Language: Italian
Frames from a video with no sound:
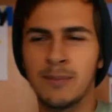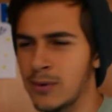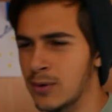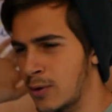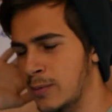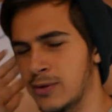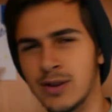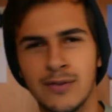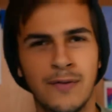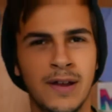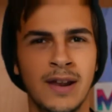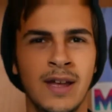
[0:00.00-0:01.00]
colori e abbiamo
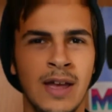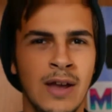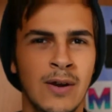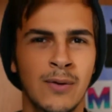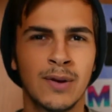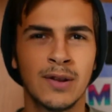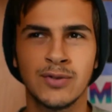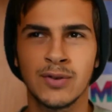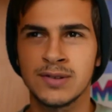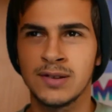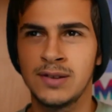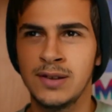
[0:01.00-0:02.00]
cominciato a fare
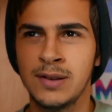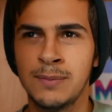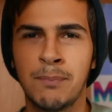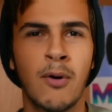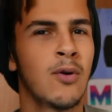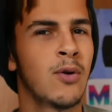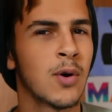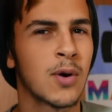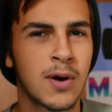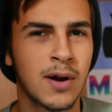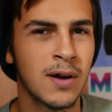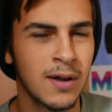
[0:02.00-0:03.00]
una sorta di
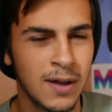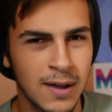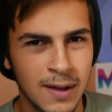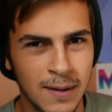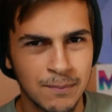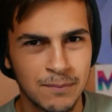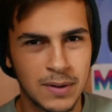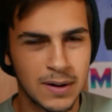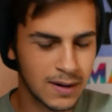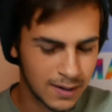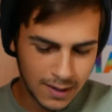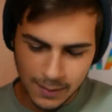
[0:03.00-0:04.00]
Pollock,
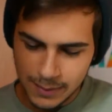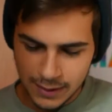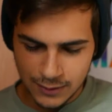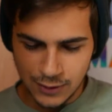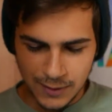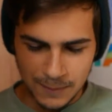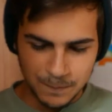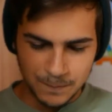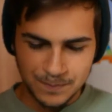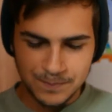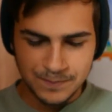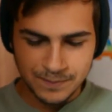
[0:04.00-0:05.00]
per capirci.